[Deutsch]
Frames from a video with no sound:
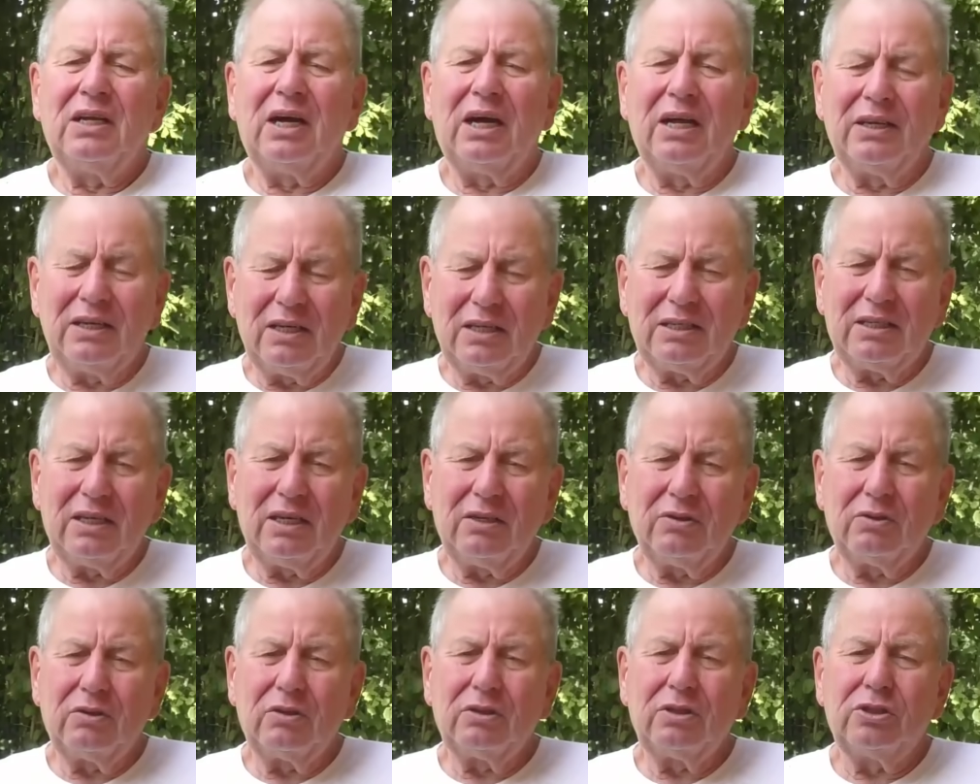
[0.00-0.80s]

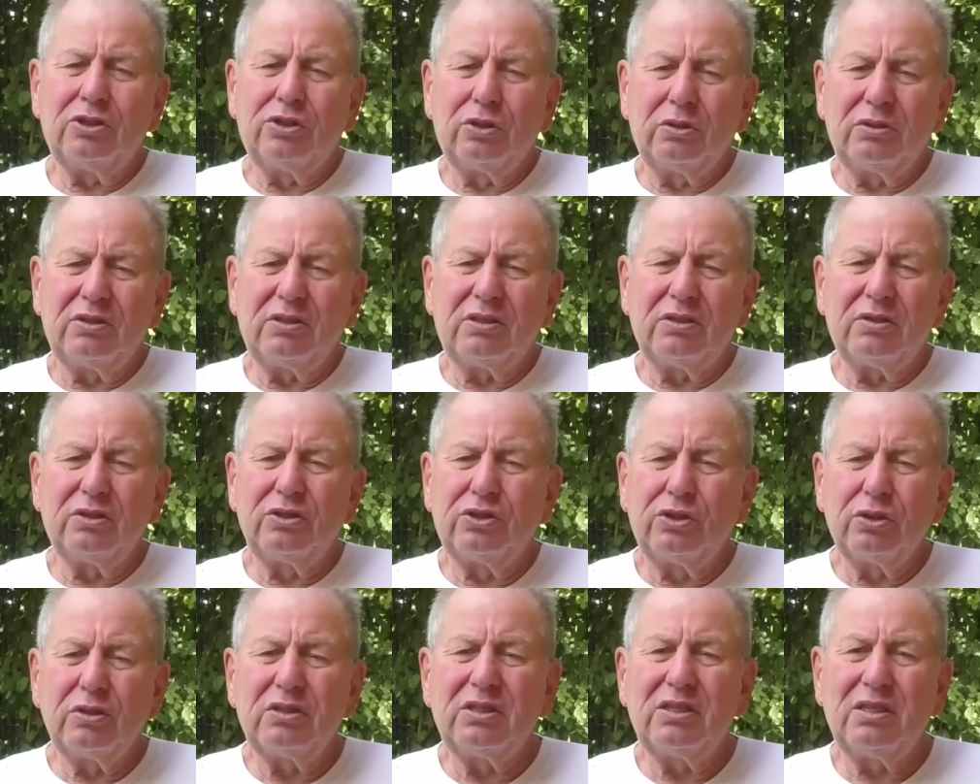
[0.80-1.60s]
Anerkennung, Schutz
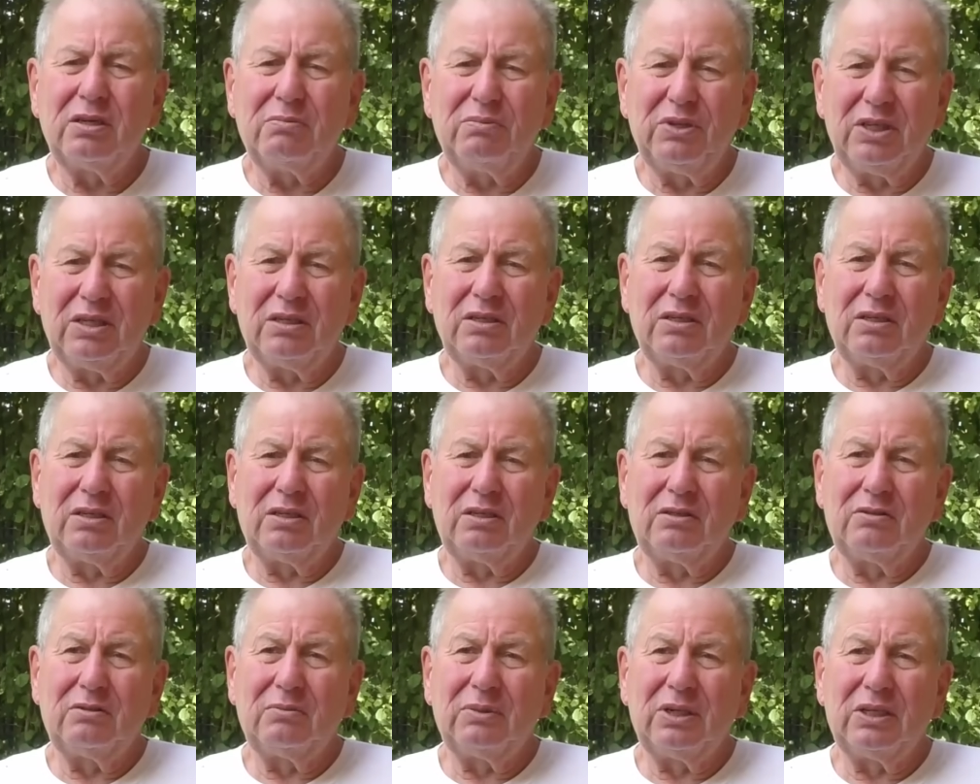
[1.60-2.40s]
und Schutzgebiete
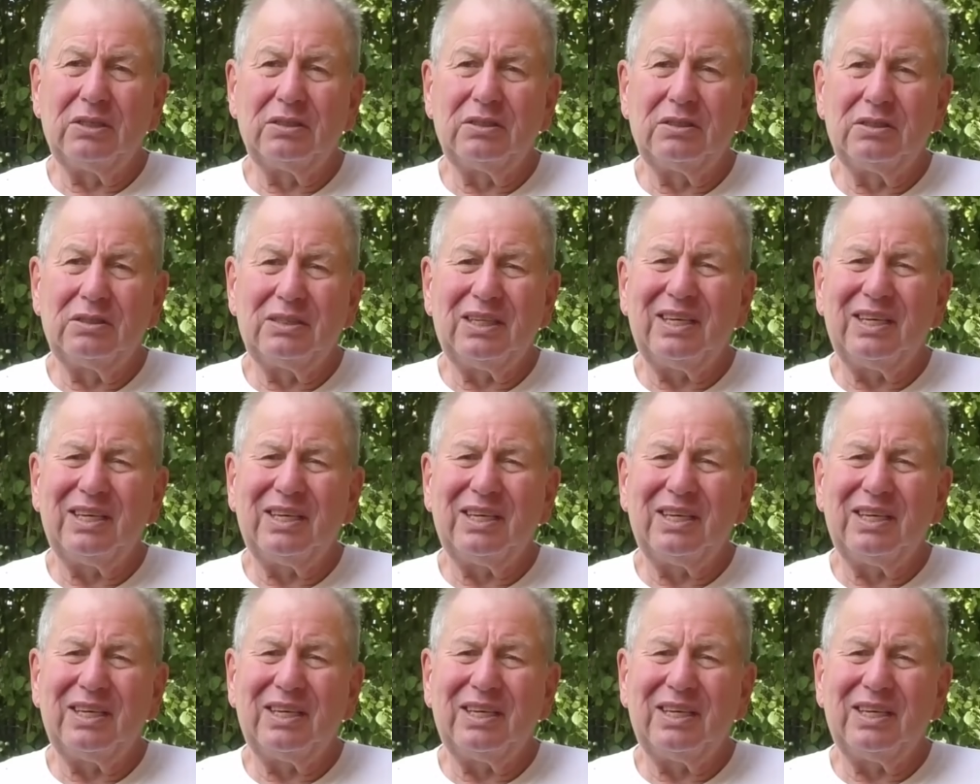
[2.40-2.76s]
zu machen.